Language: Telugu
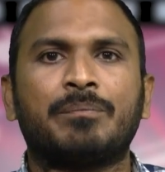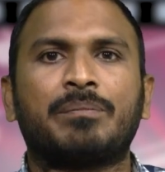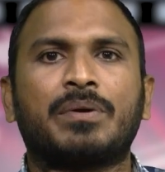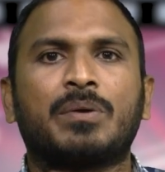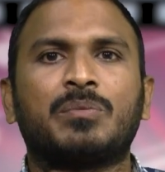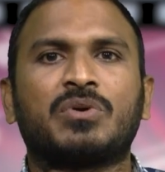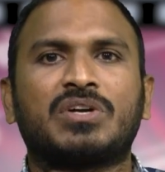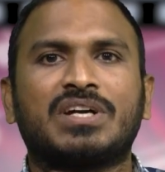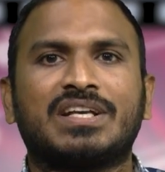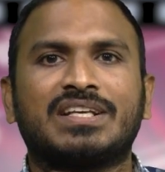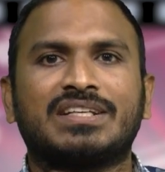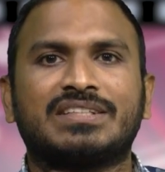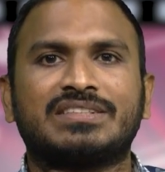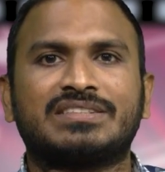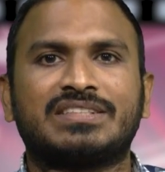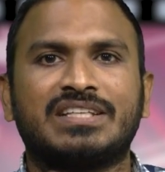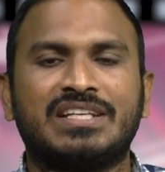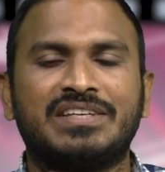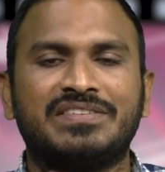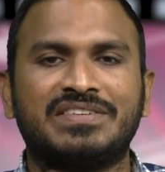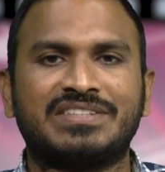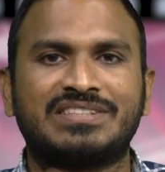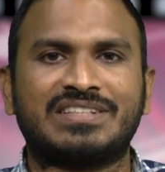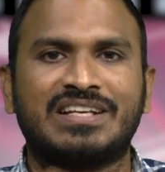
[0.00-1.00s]
ప్రముఖ
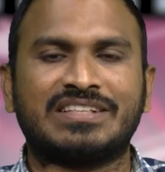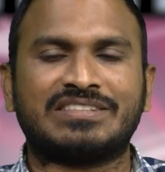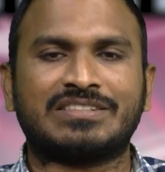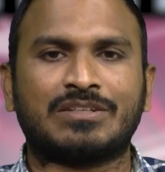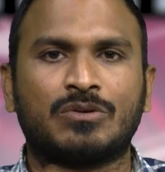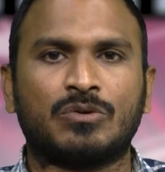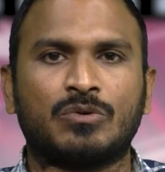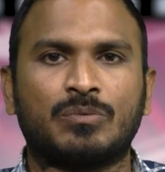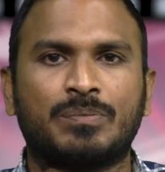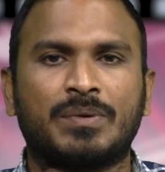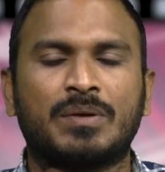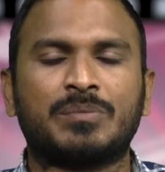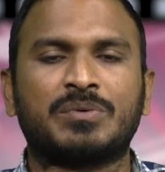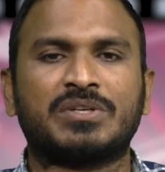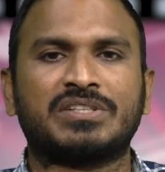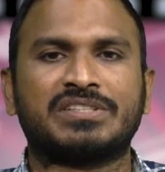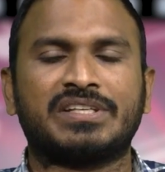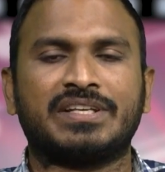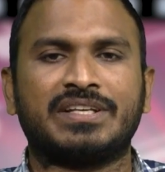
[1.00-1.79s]
సినీ విశ్లేషకులు ప్రముఖ